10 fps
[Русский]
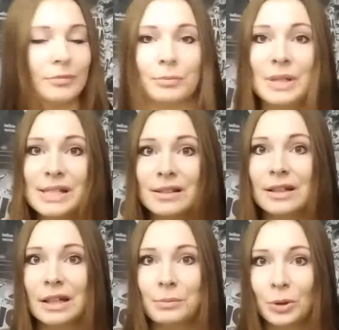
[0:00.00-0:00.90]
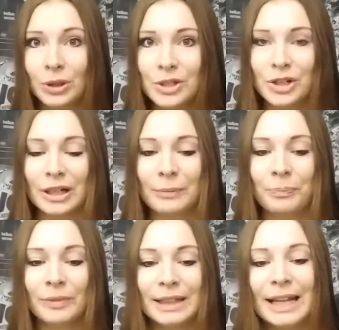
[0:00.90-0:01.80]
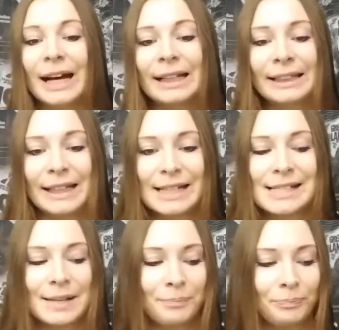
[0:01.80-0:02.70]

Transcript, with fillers: писанье ребеночка для анализа.